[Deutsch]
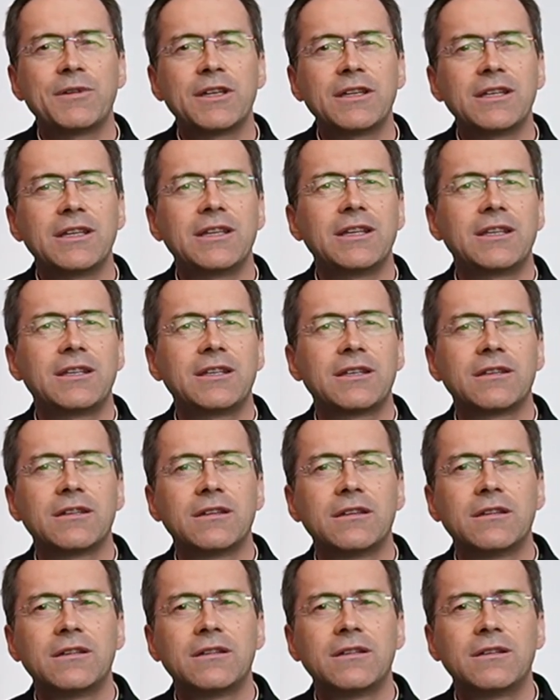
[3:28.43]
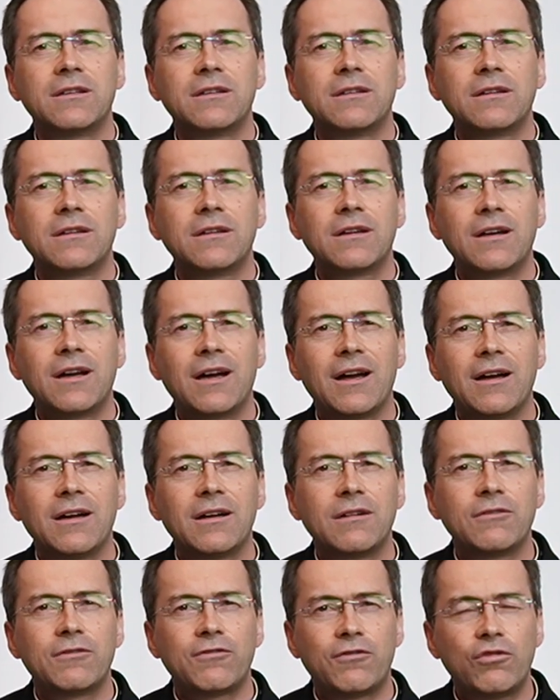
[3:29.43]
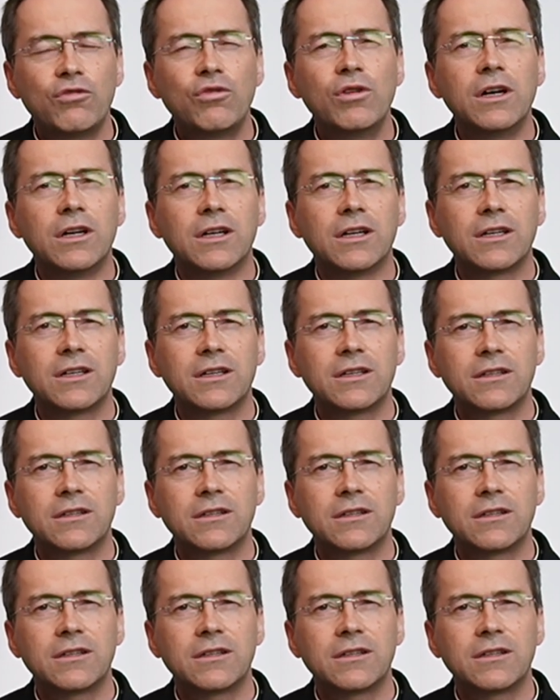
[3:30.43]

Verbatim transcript: ich Furcht.